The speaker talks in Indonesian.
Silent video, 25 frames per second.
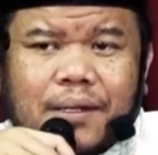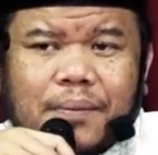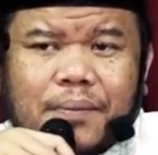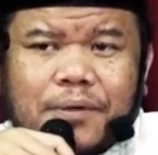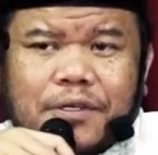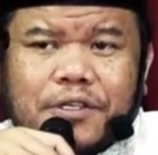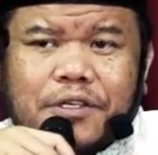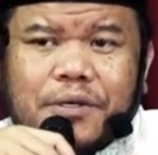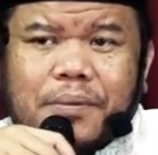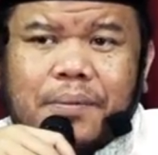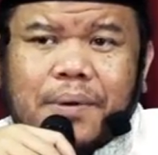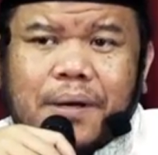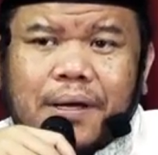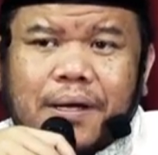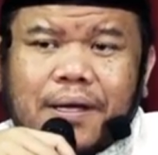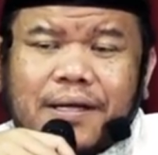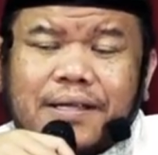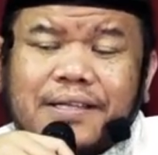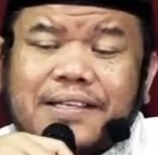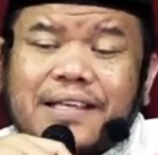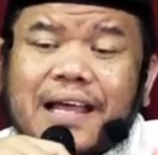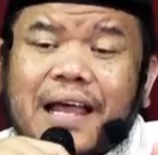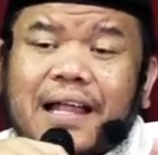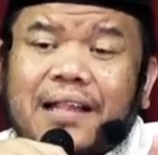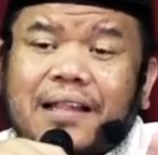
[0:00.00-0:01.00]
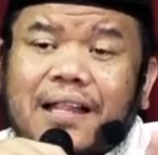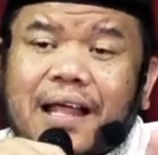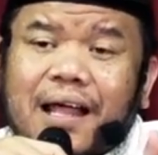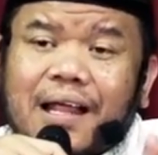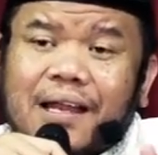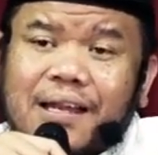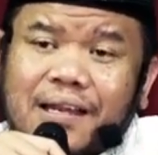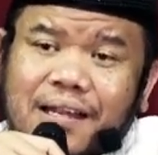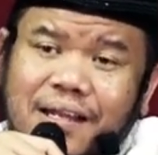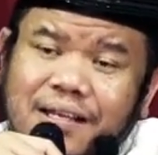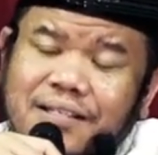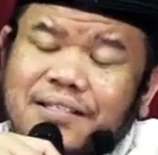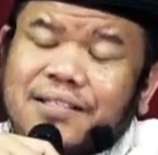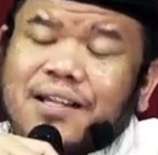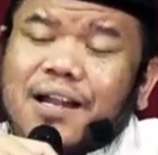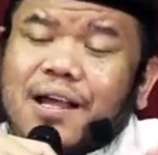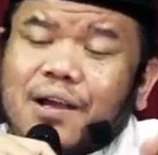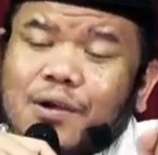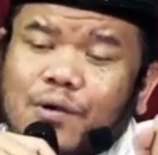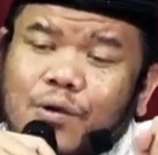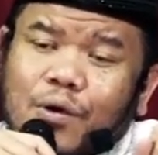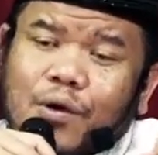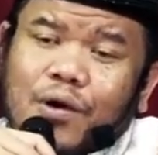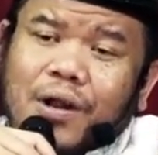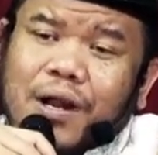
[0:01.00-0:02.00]
tapi sebagai jatah dia
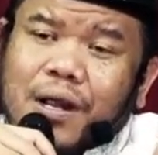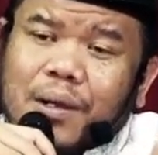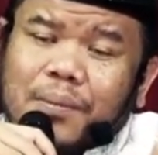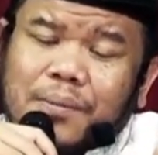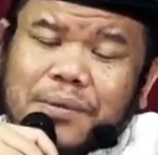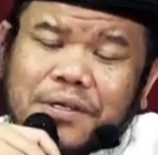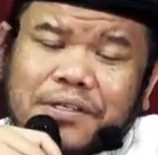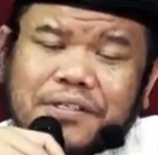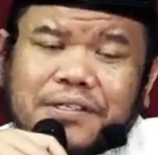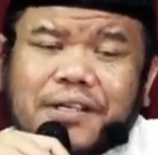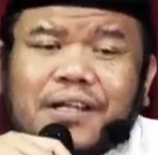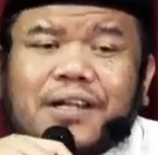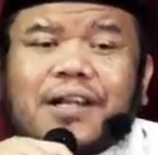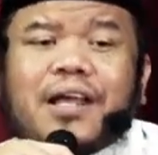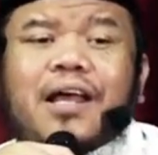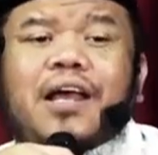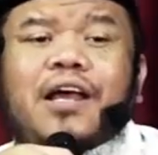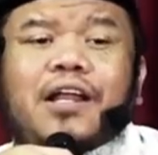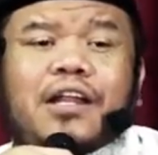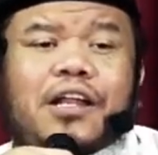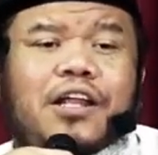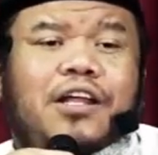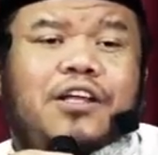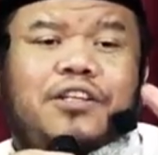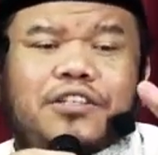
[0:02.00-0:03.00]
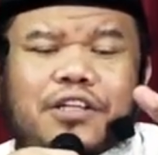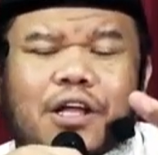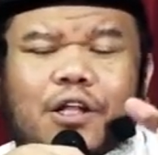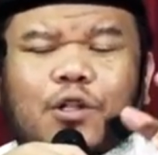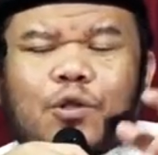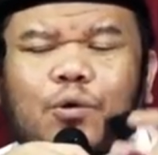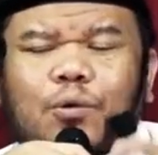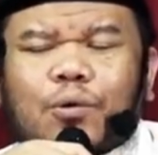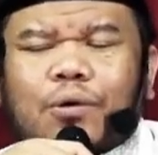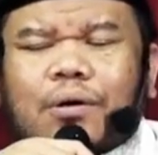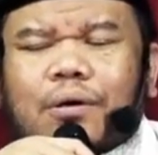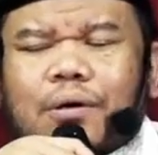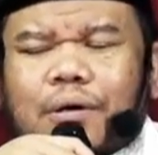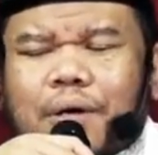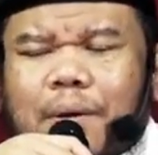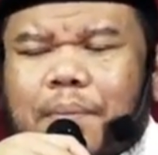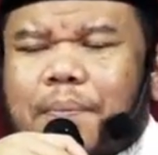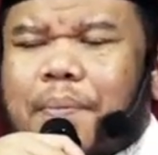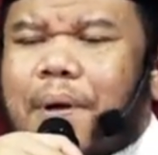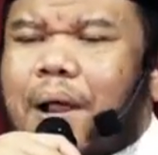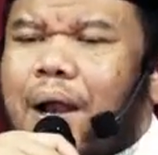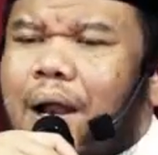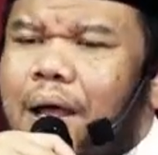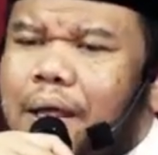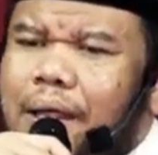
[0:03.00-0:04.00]
selaku orang miskin. Nih satu
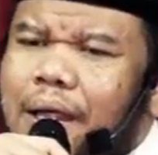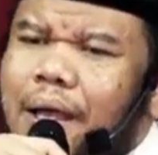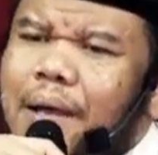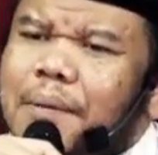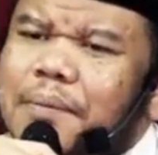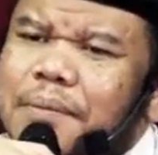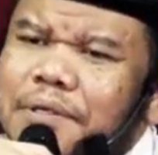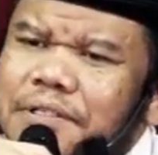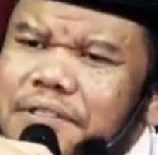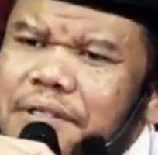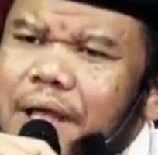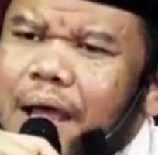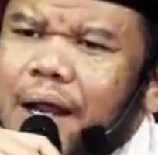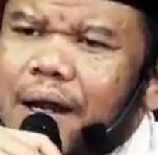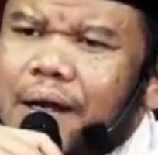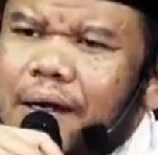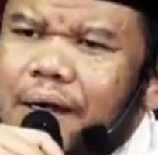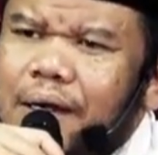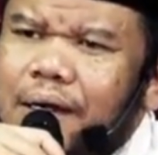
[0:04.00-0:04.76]
kepala yang besar.